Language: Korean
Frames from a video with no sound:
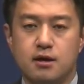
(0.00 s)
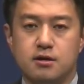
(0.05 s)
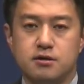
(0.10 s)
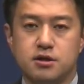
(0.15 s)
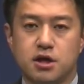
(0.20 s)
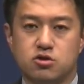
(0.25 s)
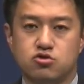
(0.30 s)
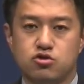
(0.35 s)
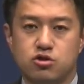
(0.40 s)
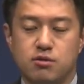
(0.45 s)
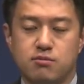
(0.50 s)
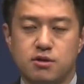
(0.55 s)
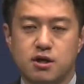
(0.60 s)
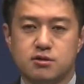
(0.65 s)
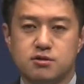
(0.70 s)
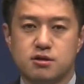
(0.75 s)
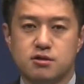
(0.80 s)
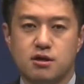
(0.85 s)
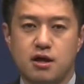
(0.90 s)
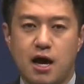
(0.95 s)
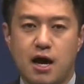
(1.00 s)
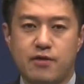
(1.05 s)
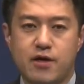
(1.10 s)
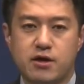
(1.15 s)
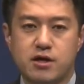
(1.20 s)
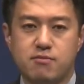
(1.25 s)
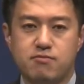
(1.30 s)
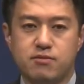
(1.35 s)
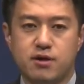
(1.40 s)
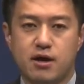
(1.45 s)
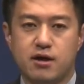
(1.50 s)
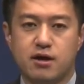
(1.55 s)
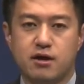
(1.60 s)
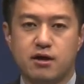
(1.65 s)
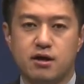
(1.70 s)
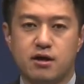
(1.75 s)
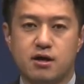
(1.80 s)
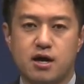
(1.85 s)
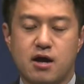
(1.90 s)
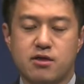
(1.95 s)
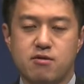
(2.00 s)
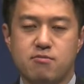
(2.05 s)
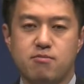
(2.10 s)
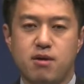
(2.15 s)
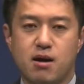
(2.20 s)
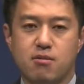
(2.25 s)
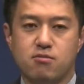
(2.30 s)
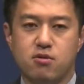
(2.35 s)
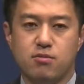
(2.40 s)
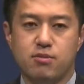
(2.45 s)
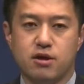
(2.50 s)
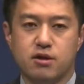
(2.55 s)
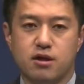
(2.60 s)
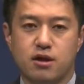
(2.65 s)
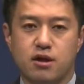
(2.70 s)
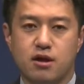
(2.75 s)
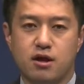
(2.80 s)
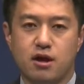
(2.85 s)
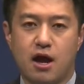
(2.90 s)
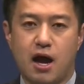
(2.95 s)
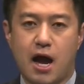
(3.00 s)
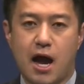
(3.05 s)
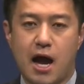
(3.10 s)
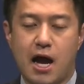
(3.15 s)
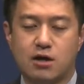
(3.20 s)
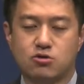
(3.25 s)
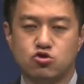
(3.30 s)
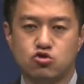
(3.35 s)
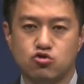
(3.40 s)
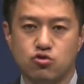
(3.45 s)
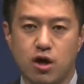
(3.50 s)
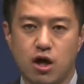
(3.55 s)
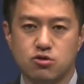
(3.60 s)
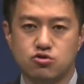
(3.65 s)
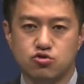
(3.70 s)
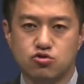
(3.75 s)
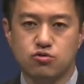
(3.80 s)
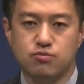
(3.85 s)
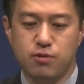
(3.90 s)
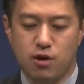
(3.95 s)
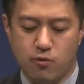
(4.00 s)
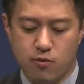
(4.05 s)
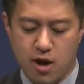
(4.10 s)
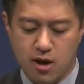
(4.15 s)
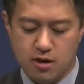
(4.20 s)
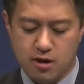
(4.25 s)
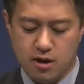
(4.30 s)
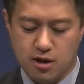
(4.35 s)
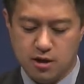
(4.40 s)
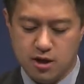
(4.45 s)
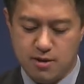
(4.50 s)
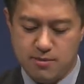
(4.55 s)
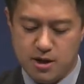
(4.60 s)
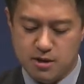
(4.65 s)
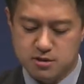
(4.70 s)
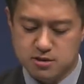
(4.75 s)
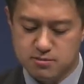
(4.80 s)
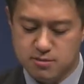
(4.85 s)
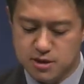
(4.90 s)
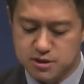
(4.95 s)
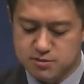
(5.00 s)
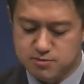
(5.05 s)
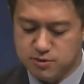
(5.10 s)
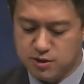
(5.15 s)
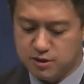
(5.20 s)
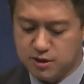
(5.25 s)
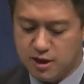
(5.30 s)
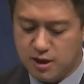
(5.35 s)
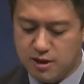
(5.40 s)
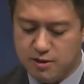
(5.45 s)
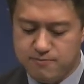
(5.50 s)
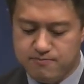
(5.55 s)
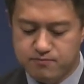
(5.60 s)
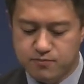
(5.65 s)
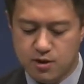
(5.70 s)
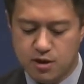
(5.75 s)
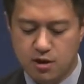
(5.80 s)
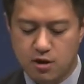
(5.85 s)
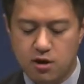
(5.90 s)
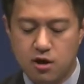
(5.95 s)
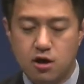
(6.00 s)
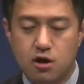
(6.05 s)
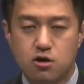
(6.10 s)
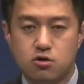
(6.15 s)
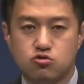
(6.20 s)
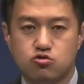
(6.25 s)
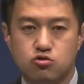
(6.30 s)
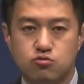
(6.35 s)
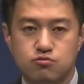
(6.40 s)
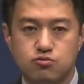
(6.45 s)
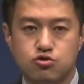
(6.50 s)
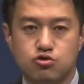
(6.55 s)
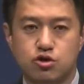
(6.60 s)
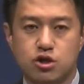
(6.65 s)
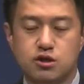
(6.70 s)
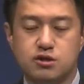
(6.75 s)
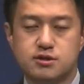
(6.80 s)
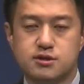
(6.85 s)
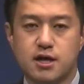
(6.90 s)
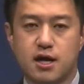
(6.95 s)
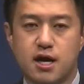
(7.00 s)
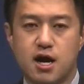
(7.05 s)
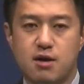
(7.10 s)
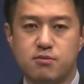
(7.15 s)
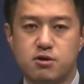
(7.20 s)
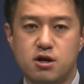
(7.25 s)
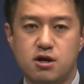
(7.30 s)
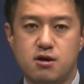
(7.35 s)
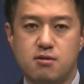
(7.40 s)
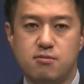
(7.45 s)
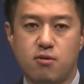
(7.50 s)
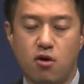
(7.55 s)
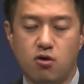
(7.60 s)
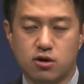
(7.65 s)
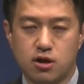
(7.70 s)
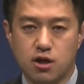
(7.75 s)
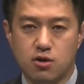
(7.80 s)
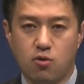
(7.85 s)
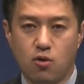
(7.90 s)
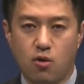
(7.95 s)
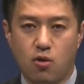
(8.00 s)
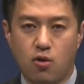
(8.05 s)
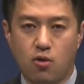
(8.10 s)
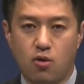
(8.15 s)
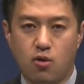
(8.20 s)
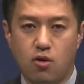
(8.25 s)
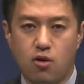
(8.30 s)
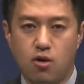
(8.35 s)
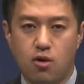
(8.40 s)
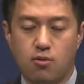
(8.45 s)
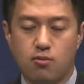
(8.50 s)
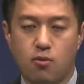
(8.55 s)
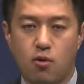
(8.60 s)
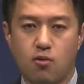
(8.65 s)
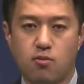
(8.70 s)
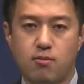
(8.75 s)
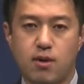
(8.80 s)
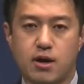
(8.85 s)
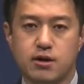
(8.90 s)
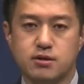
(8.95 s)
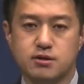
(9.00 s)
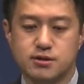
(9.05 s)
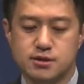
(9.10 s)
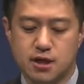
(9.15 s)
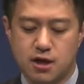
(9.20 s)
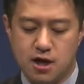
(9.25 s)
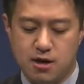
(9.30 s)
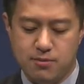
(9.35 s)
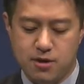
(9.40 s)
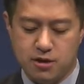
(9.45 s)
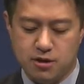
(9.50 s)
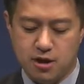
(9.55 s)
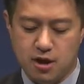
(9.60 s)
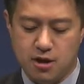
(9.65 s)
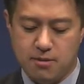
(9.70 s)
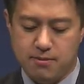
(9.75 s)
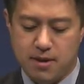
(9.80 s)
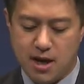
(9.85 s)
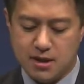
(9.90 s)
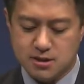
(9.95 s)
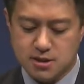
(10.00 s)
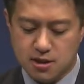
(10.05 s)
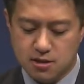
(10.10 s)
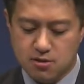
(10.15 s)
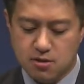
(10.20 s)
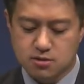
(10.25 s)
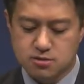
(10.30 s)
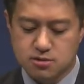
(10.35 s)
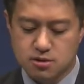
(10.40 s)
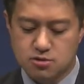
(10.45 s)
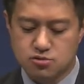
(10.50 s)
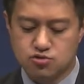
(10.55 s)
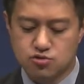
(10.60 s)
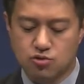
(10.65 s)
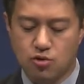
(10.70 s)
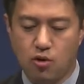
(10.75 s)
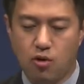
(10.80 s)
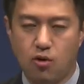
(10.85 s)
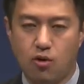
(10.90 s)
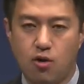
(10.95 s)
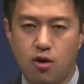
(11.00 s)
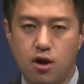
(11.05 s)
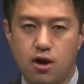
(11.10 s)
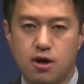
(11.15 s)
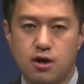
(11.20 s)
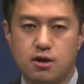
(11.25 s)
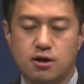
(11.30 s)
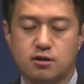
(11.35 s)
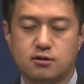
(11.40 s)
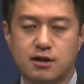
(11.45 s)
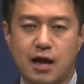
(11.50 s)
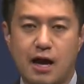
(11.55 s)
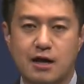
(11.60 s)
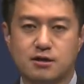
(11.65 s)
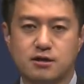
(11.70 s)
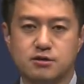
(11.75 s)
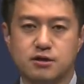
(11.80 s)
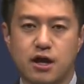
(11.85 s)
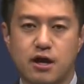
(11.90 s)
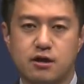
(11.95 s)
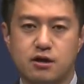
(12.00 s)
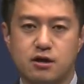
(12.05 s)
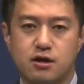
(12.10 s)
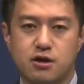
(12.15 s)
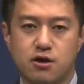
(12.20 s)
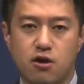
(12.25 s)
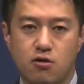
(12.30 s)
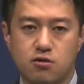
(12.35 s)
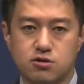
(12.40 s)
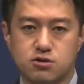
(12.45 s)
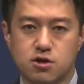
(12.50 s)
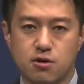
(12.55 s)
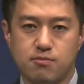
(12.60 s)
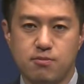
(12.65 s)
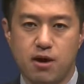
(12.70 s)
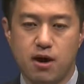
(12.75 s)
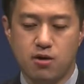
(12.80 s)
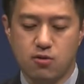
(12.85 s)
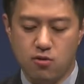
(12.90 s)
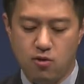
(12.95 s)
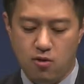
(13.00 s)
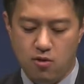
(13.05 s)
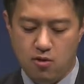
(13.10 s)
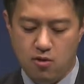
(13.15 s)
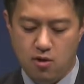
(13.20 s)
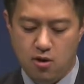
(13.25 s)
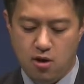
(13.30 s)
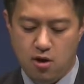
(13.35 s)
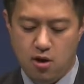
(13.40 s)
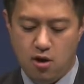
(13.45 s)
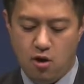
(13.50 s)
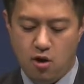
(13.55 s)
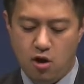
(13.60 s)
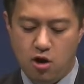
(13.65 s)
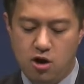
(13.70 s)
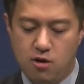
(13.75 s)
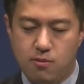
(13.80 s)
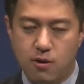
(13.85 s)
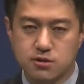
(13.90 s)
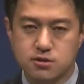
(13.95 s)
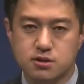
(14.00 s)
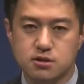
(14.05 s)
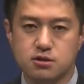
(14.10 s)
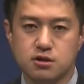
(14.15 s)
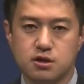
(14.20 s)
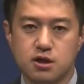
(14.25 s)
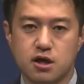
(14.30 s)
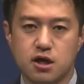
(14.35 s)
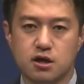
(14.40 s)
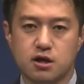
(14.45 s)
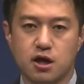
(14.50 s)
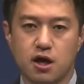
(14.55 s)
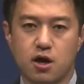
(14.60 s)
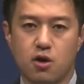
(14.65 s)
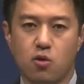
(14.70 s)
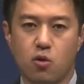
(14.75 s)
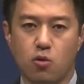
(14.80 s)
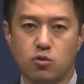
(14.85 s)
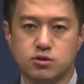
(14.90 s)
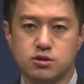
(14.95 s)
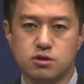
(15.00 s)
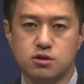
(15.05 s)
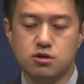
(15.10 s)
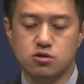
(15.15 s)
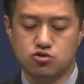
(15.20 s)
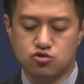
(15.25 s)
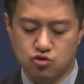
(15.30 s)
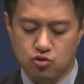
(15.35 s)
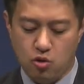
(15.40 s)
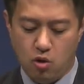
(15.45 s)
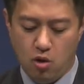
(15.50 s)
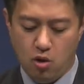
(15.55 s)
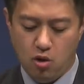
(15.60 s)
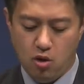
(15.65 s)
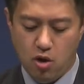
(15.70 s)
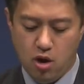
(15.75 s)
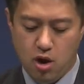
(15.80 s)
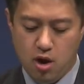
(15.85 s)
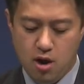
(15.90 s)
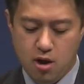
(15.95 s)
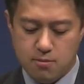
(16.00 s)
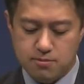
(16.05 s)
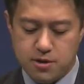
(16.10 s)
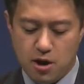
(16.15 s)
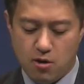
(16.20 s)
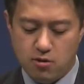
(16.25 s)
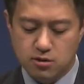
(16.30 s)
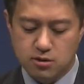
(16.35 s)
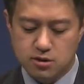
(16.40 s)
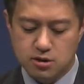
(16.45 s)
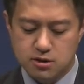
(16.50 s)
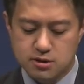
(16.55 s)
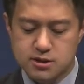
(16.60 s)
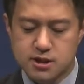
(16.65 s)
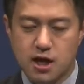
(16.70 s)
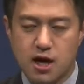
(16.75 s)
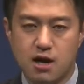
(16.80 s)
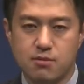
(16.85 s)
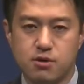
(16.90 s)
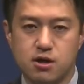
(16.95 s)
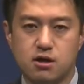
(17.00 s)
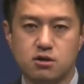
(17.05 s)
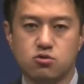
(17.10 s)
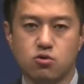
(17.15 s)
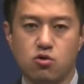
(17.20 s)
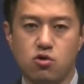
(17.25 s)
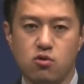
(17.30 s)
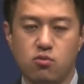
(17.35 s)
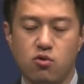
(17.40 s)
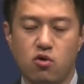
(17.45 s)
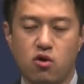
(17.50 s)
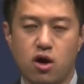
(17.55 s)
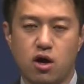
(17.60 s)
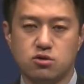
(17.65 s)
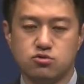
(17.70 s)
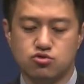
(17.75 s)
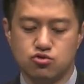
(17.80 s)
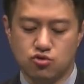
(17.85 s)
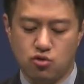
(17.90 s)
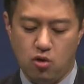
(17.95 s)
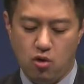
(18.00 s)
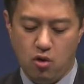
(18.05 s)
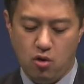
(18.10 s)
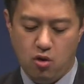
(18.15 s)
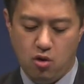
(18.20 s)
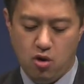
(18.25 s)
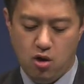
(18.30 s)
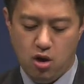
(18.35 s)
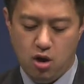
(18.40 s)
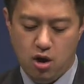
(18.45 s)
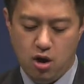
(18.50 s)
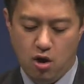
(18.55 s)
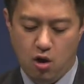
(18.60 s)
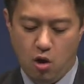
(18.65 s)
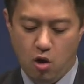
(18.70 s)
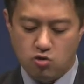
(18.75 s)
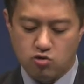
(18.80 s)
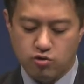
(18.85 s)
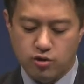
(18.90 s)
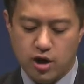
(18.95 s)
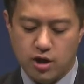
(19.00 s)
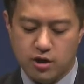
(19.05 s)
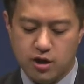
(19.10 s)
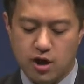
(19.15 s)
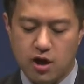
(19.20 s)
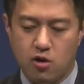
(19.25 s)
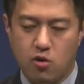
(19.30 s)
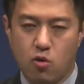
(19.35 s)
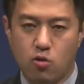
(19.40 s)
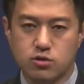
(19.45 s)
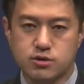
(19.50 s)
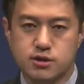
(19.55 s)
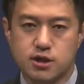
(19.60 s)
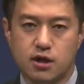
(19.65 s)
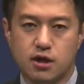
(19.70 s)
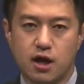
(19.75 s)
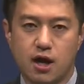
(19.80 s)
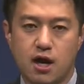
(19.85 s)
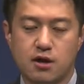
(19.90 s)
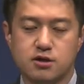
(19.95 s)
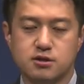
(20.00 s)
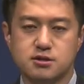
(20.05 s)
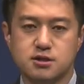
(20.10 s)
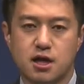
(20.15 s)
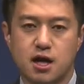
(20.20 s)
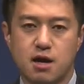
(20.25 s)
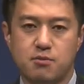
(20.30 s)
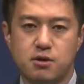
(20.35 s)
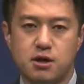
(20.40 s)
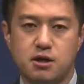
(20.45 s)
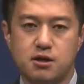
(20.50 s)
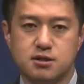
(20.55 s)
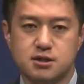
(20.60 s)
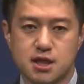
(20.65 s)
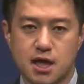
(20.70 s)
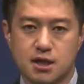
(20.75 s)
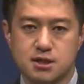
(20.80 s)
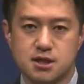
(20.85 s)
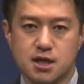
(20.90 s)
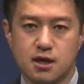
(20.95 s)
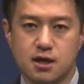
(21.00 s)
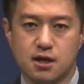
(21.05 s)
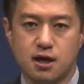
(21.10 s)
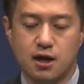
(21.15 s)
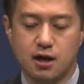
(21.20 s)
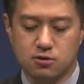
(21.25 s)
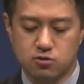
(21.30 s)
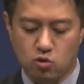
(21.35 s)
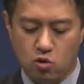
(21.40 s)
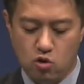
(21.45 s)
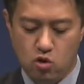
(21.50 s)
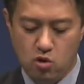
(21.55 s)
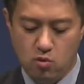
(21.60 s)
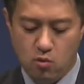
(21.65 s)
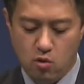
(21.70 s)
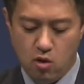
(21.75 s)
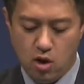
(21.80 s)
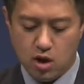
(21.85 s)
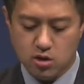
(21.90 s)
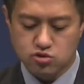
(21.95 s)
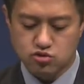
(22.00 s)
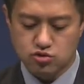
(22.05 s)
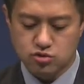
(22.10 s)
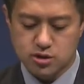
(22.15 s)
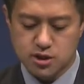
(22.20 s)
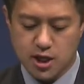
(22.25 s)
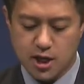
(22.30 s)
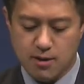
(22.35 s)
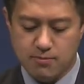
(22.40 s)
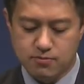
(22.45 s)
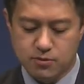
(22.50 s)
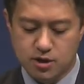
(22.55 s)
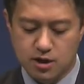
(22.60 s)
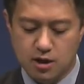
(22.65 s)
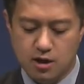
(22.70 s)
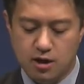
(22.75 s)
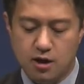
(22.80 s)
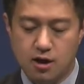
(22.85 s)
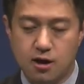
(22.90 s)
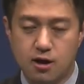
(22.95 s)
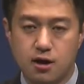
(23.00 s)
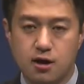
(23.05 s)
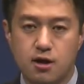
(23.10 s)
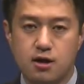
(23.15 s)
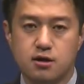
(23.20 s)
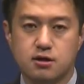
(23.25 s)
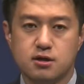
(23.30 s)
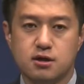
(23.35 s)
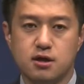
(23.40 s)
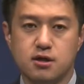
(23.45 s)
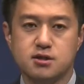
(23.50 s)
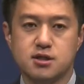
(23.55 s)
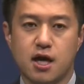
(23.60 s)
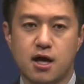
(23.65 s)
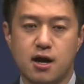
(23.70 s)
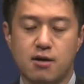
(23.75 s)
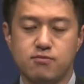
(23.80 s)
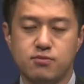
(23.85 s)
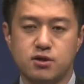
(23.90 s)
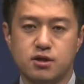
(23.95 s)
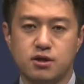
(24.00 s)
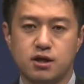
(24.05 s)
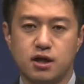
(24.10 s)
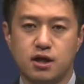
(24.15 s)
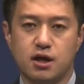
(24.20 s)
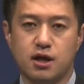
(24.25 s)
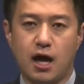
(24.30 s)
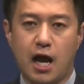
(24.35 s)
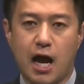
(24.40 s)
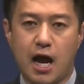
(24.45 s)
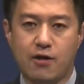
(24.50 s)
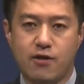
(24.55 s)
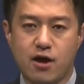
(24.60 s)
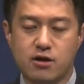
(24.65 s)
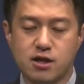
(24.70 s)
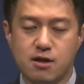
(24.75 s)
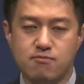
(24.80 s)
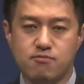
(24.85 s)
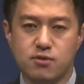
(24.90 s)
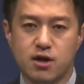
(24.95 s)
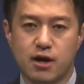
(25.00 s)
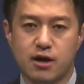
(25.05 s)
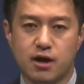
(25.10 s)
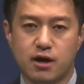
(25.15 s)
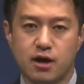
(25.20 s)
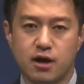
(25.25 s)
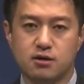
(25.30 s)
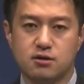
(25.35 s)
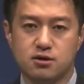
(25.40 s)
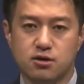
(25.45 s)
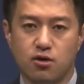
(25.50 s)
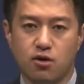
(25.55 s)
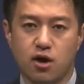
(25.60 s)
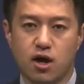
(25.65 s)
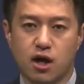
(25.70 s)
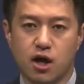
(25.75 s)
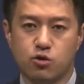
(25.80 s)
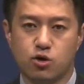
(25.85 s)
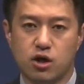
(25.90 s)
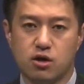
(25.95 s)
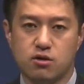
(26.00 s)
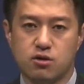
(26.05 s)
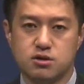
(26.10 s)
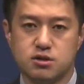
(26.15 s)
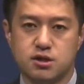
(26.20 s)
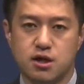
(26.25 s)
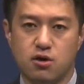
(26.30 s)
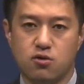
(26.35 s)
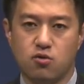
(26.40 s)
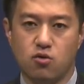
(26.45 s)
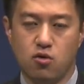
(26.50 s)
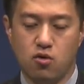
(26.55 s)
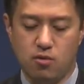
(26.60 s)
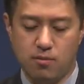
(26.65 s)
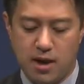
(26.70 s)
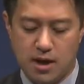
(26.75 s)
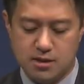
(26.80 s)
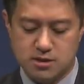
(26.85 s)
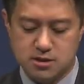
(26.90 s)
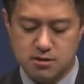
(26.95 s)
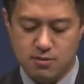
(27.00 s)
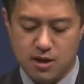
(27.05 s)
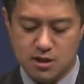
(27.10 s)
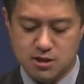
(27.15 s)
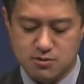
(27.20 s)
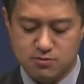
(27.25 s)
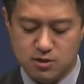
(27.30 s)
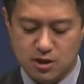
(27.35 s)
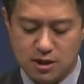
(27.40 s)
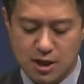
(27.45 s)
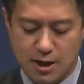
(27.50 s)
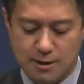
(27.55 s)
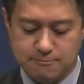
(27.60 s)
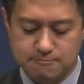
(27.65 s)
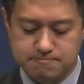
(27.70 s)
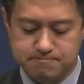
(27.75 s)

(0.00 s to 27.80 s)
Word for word: 예수님께서는 하나님 나라에 가는 방법에 대해 아주 아주 명확하게 말씀하십니다. 굶주린 사람을 먹이고 목마른 사람에게 마실 것을 주고 나그네를 영접하고 헐벗은 이에게 옷을 주고 병든 사람을 돌보아 주고 억울하게 옥살이하는 사람을 찾아가 돌보아 준 사람들 그 사람들이 하나님 나라에 들어가게 될 것이라고 말씀하십니다.